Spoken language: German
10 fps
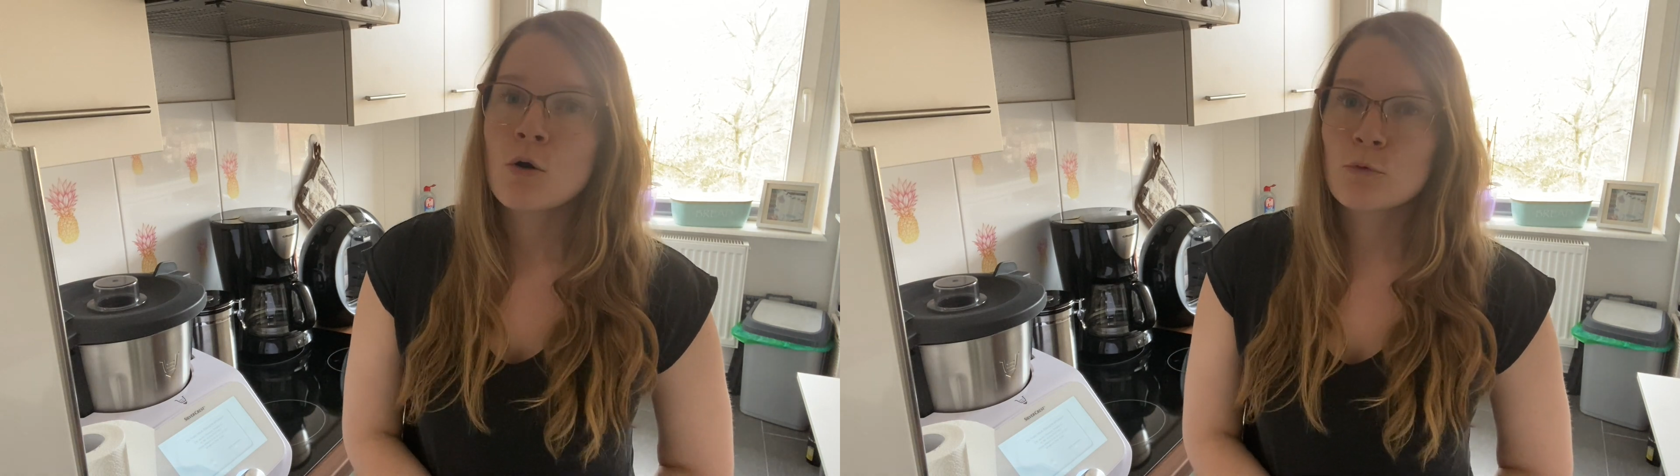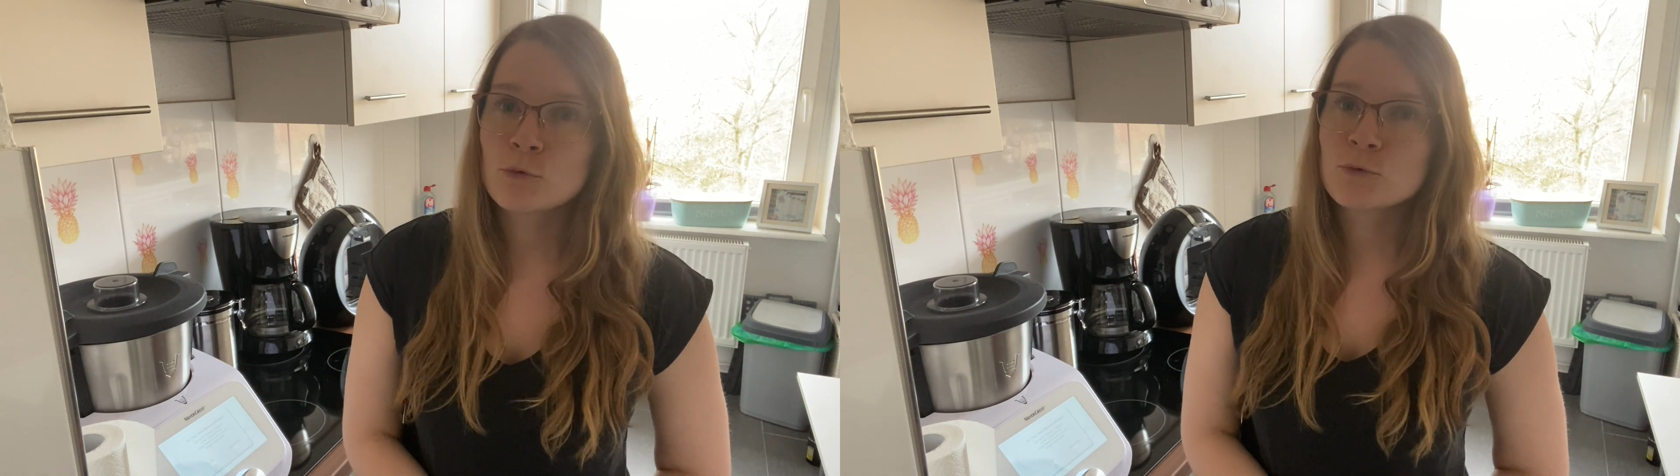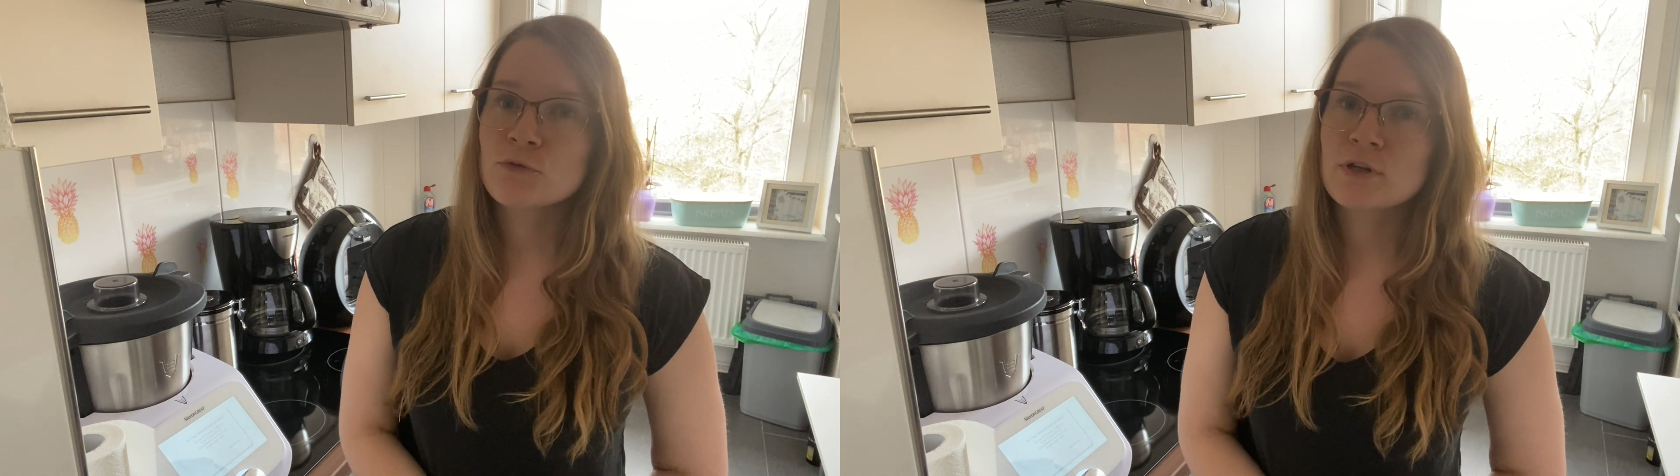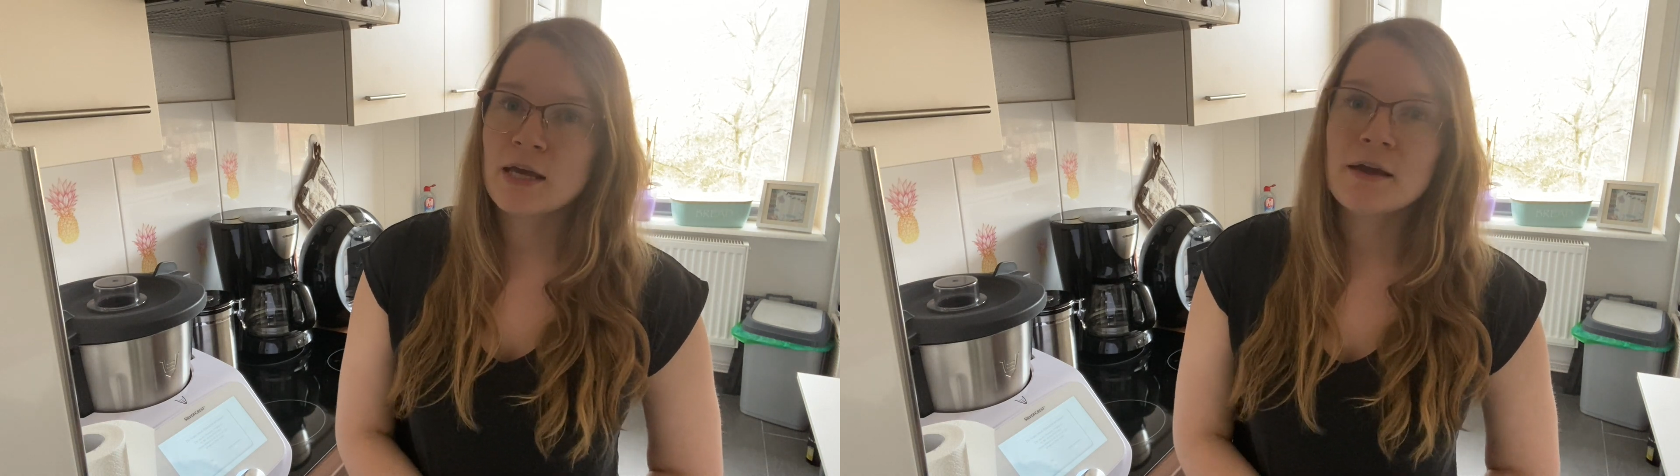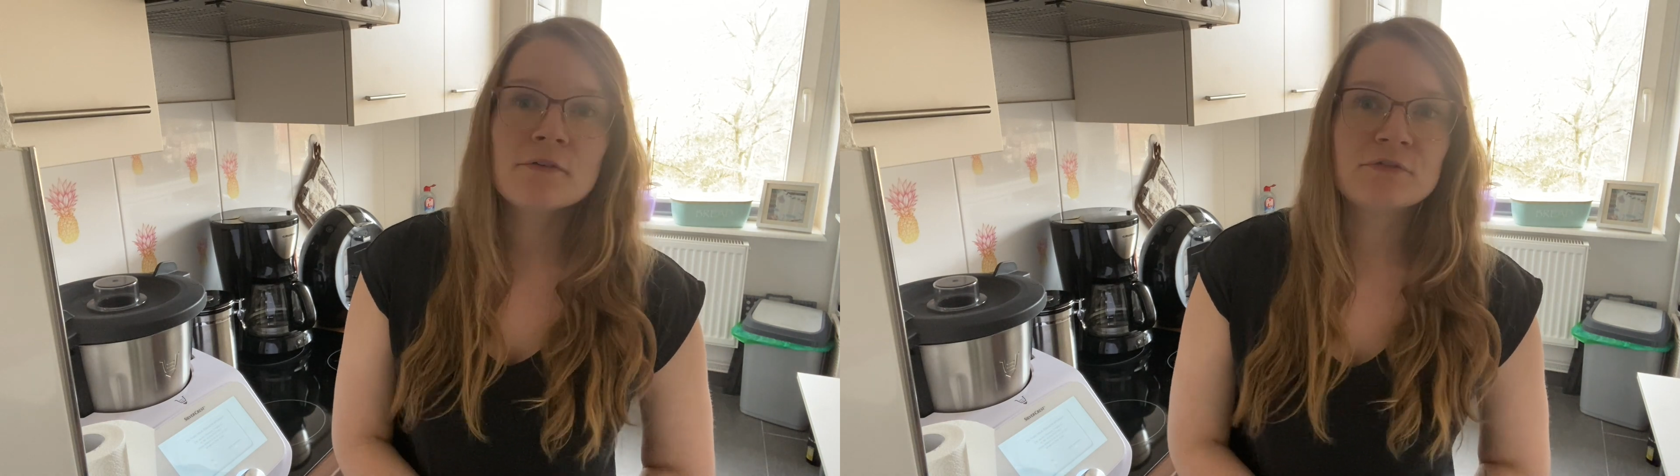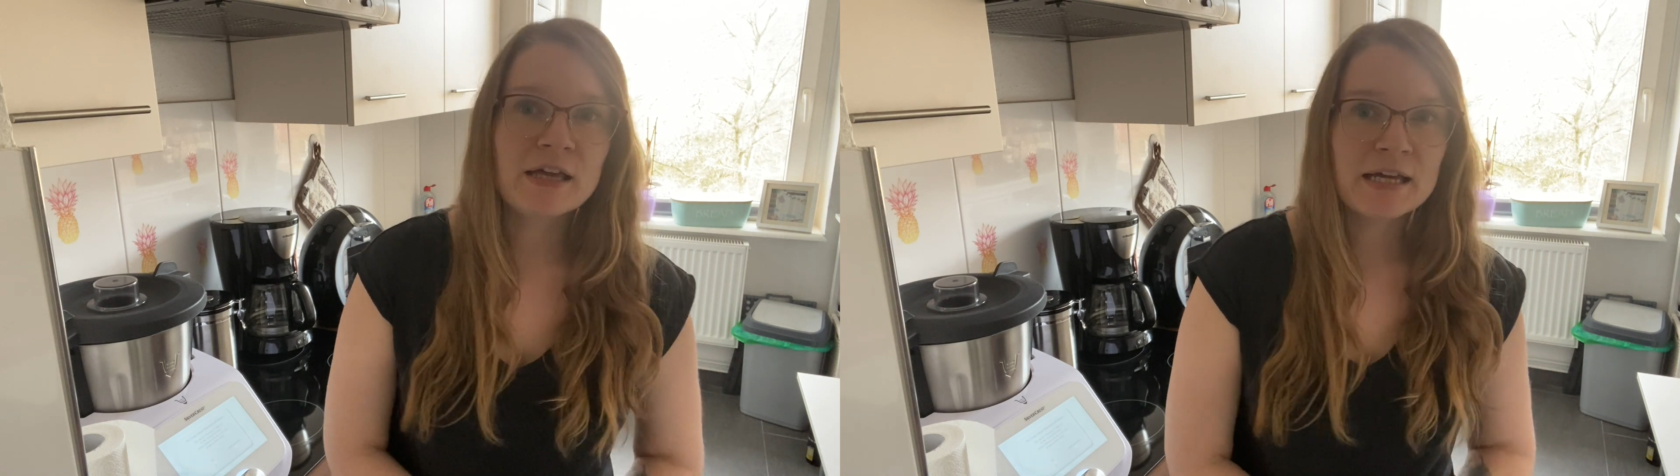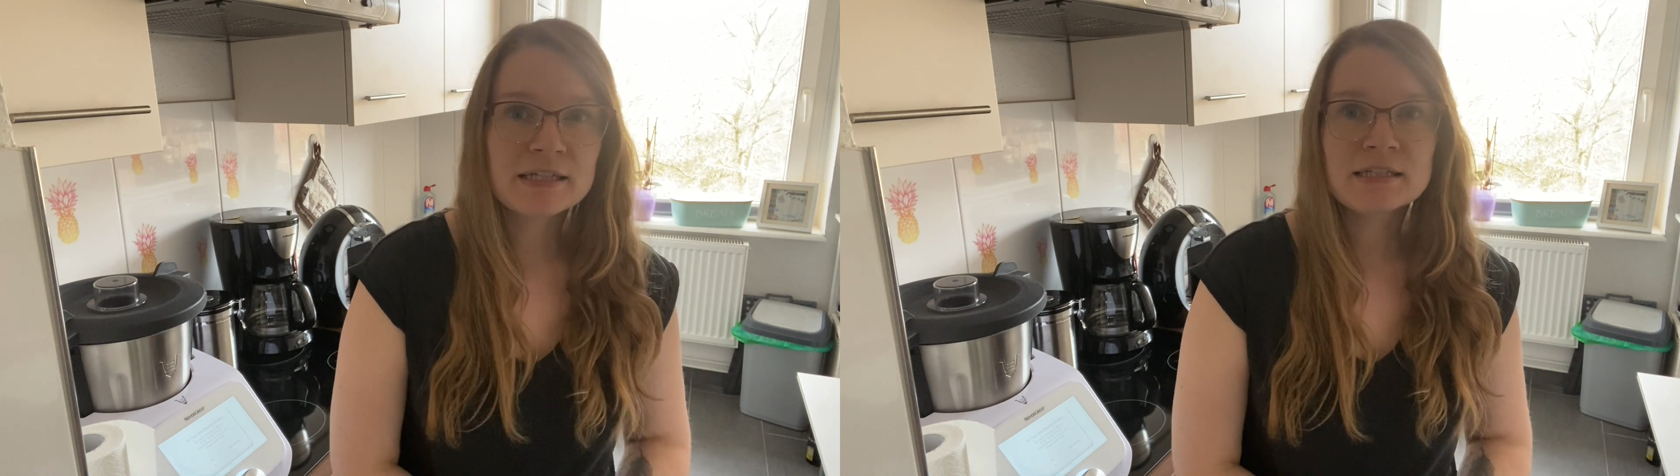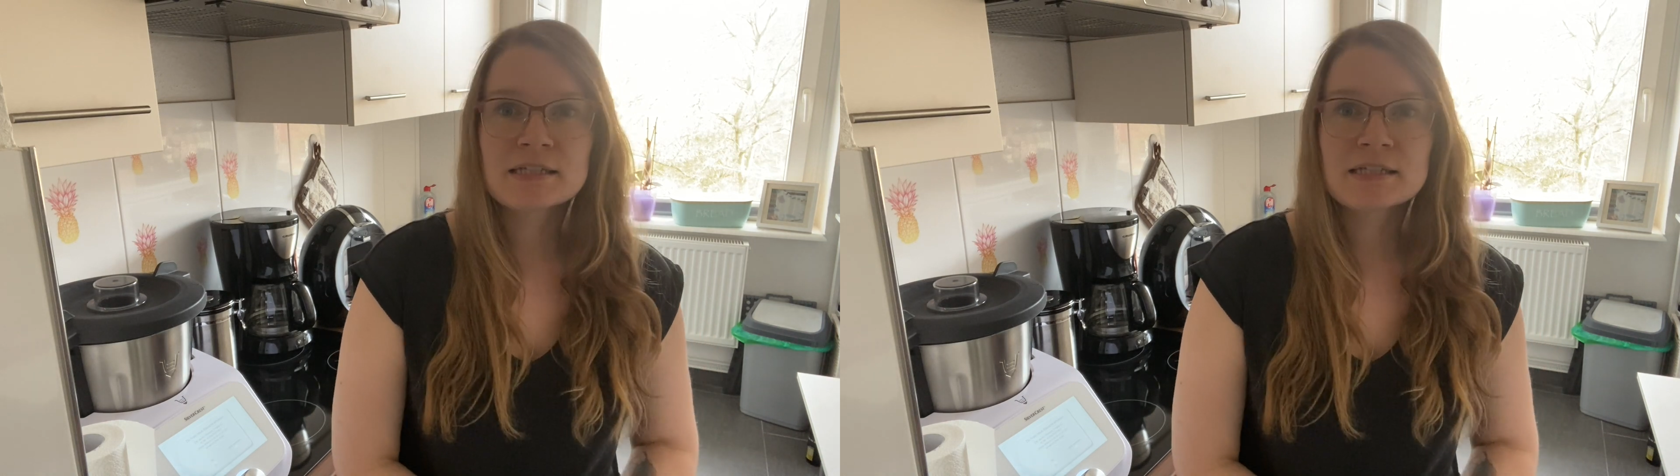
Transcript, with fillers: Und von daher werde